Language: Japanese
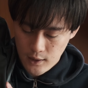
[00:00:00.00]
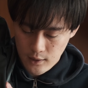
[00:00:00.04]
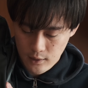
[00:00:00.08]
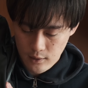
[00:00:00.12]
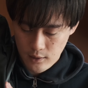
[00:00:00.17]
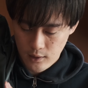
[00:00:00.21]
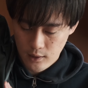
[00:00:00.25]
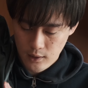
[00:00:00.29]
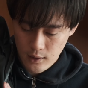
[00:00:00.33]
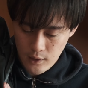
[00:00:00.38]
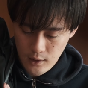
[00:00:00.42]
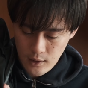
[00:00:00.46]
だ
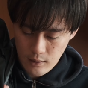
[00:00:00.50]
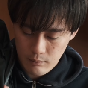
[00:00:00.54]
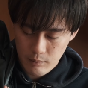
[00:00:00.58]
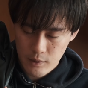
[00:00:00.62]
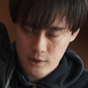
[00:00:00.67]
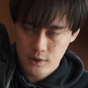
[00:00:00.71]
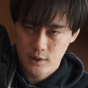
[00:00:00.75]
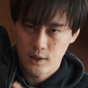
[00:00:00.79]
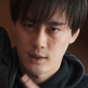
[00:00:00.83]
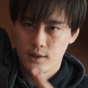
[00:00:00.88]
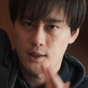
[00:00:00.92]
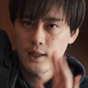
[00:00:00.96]
から、
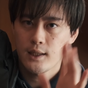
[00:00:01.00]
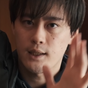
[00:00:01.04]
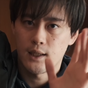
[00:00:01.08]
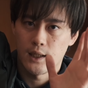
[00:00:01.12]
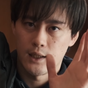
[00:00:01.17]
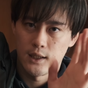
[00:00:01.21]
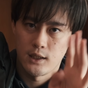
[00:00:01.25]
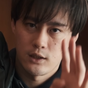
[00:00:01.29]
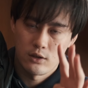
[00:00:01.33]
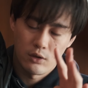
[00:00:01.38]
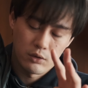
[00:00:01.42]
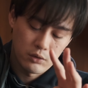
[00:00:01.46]
まずデザイン
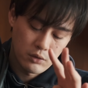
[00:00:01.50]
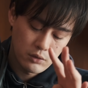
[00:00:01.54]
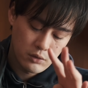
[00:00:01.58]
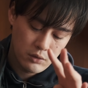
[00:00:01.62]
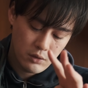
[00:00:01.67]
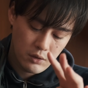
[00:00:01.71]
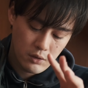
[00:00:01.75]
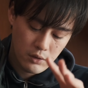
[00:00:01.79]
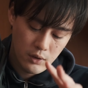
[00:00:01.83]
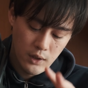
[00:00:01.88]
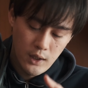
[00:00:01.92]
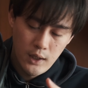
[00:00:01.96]
がいいってこと
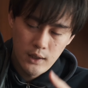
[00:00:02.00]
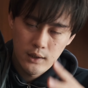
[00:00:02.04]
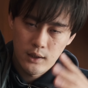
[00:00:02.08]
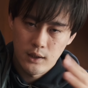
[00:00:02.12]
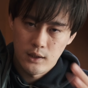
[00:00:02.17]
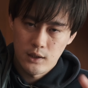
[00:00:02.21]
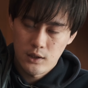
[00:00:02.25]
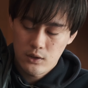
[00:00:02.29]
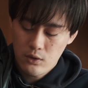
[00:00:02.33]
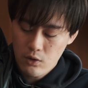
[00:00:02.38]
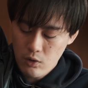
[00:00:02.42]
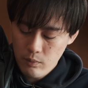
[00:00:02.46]
と、
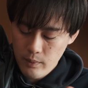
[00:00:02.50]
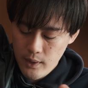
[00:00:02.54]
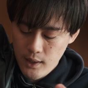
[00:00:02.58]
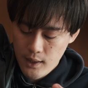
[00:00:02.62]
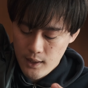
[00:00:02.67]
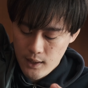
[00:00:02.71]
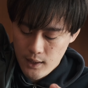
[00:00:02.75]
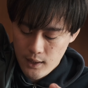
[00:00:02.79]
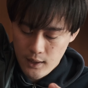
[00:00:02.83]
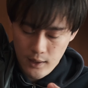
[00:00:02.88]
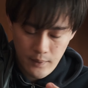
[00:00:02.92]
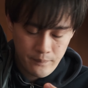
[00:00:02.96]
で2個
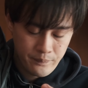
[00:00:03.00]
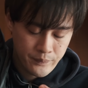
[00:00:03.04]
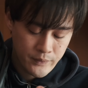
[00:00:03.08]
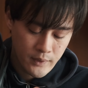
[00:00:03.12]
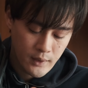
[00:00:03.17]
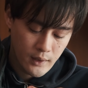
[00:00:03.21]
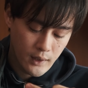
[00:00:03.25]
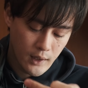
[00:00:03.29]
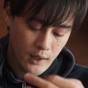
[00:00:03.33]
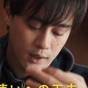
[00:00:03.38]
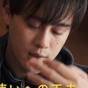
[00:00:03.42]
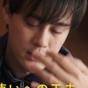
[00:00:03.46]
目が、
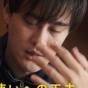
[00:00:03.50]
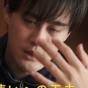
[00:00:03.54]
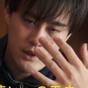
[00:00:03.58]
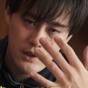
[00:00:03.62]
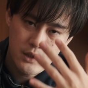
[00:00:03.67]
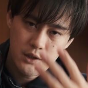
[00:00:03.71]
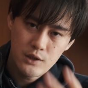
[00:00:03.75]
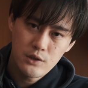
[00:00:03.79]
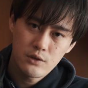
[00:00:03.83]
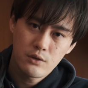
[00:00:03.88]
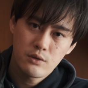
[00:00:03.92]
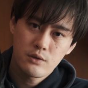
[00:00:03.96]

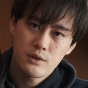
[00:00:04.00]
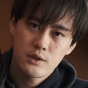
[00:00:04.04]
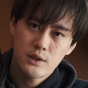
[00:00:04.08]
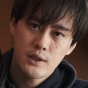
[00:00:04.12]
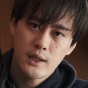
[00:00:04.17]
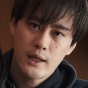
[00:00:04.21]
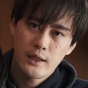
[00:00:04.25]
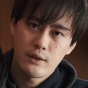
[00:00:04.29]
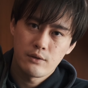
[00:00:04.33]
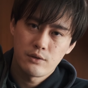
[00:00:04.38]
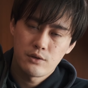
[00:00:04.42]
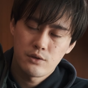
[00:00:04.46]
日常
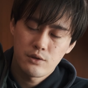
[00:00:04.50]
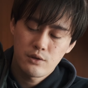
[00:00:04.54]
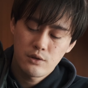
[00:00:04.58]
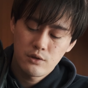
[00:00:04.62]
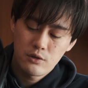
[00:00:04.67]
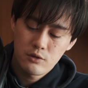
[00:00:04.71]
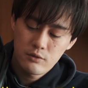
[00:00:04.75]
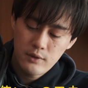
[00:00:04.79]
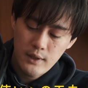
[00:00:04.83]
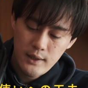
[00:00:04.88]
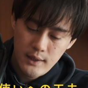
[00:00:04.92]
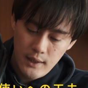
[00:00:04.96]
使いをす
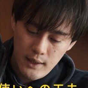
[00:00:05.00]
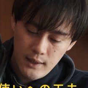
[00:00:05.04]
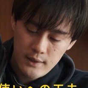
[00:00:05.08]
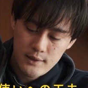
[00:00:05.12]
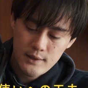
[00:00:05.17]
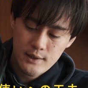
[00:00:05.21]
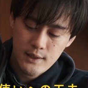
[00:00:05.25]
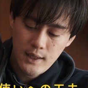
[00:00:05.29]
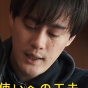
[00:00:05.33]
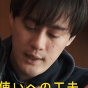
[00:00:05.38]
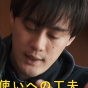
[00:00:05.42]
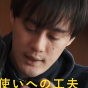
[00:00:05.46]
る上で
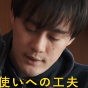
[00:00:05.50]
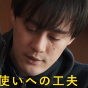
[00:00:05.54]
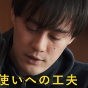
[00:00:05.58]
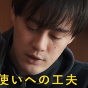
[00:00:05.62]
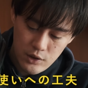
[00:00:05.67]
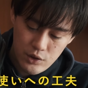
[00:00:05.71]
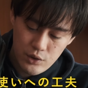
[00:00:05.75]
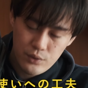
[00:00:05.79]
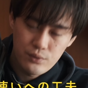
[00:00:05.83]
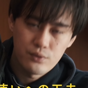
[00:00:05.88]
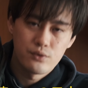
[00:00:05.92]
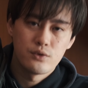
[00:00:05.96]
使いやす
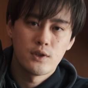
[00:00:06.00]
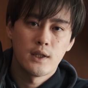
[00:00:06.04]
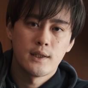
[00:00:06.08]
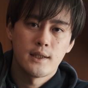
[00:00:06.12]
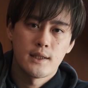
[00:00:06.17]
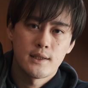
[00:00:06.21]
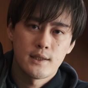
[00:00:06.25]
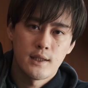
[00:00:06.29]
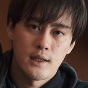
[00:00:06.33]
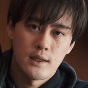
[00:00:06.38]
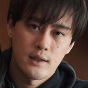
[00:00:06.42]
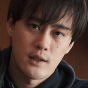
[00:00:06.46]
い工夫が
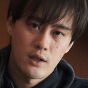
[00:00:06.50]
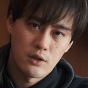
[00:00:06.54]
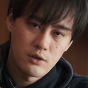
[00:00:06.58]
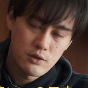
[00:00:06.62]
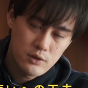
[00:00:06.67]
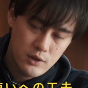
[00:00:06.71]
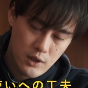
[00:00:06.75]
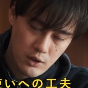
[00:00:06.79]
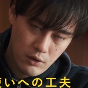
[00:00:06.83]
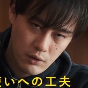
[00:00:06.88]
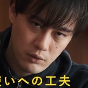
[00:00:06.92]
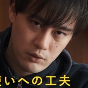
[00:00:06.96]
なされて
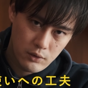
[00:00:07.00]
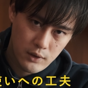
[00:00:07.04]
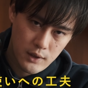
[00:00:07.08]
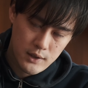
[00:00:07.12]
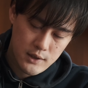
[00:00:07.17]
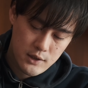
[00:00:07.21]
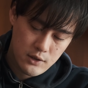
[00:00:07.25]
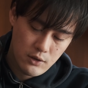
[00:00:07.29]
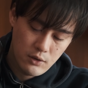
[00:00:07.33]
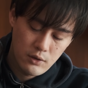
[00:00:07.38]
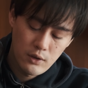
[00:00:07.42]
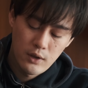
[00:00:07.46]
るっていうこと
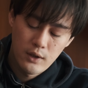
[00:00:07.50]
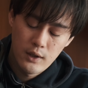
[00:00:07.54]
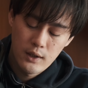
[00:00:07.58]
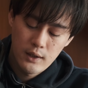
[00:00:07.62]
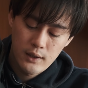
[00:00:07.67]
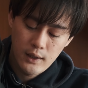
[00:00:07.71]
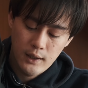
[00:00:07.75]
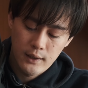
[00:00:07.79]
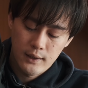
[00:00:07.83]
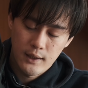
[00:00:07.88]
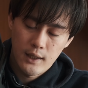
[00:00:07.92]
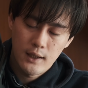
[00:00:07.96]
ですよ。
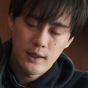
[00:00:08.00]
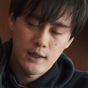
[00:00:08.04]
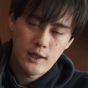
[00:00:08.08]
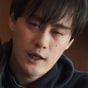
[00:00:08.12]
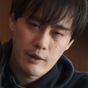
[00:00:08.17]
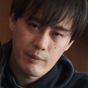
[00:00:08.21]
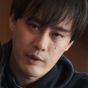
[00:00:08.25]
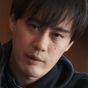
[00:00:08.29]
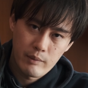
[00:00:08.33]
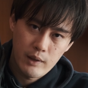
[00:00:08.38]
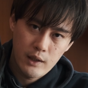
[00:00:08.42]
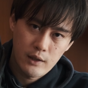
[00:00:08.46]

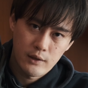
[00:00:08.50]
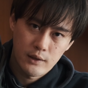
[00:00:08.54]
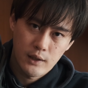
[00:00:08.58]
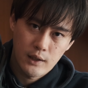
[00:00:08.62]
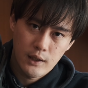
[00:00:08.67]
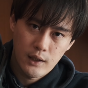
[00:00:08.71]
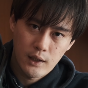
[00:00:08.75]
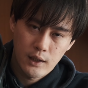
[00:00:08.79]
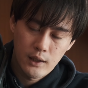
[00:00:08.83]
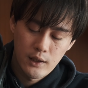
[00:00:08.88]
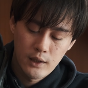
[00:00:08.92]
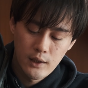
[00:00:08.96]
デイリーカメラバッグだ
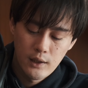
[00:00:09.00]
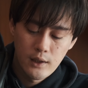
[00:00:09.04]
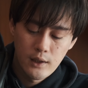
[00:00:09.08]
から。